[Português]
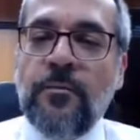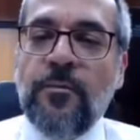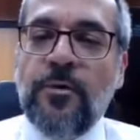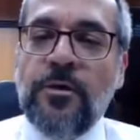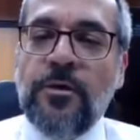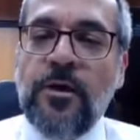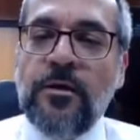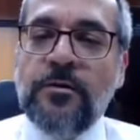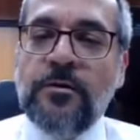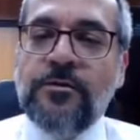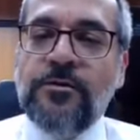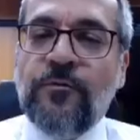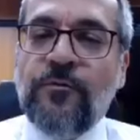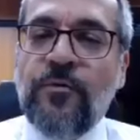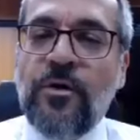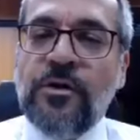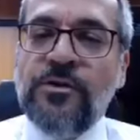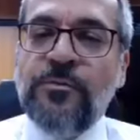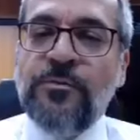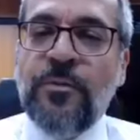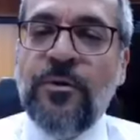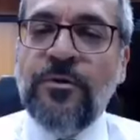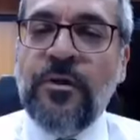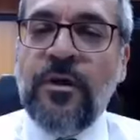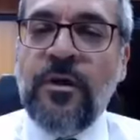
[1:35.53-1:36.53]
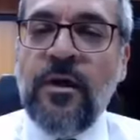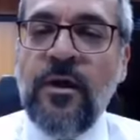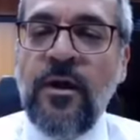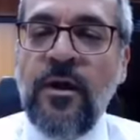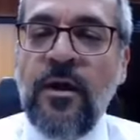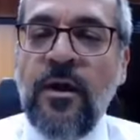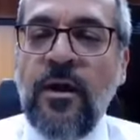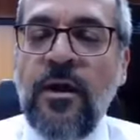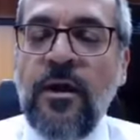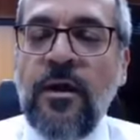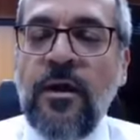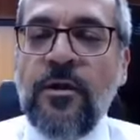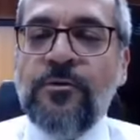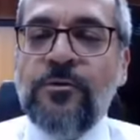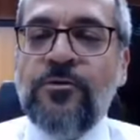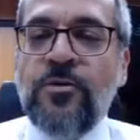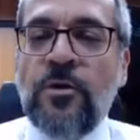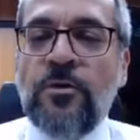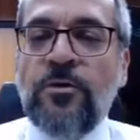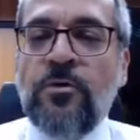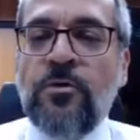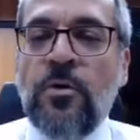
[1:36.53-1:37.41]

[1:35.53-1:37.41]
Analisa, eu vou responder. Pois então, não.